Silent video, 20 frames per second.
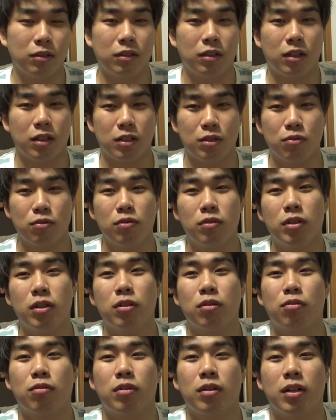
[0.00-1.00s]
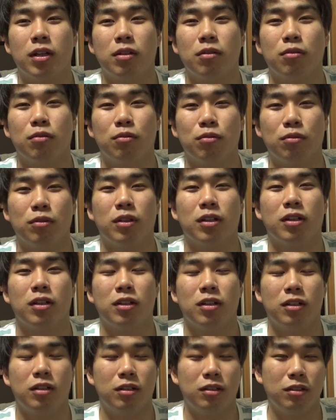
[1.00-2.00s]
なんかそういう態度取られるとなん
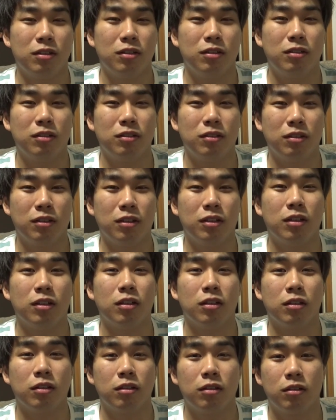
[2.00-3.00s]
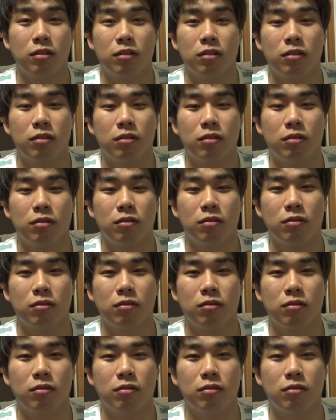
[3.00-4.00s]
かねえ
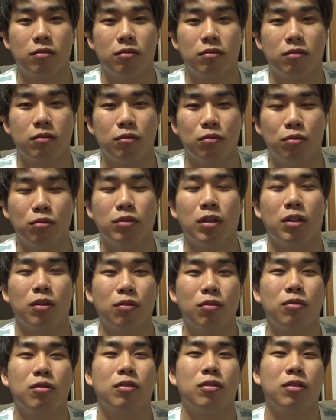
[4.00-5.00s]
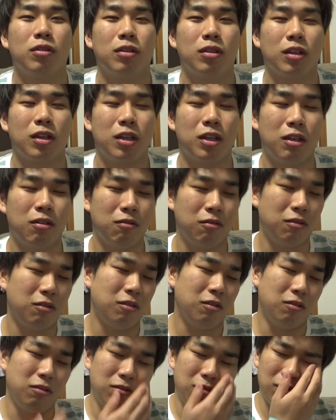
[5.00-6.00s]
どうなのって
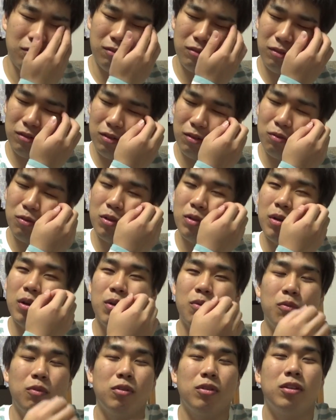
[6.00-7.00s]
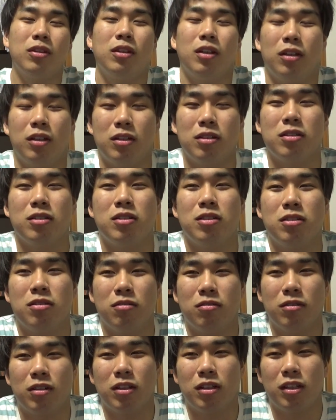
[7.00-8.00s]
聞いて俺は思ったんです一
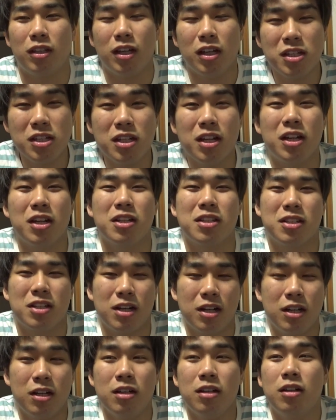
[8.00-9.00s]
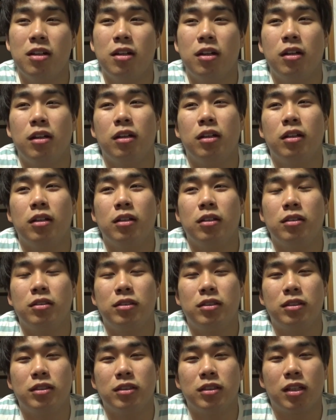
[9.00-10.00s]
瞬だって嫌じゃないですか
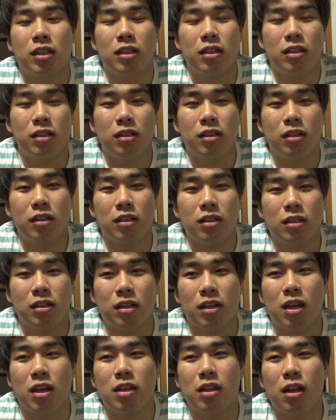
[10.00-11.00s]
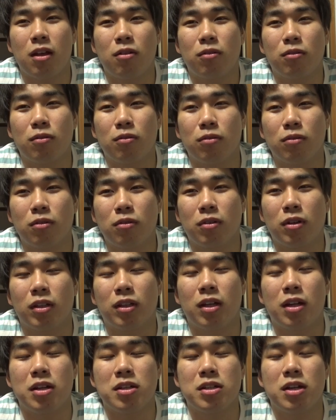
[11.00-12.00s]
普通にさ聞きたいこととか
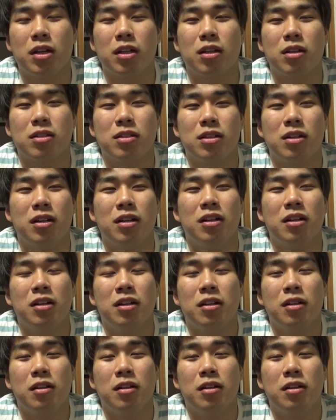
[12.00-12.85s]
で話しかけたらさ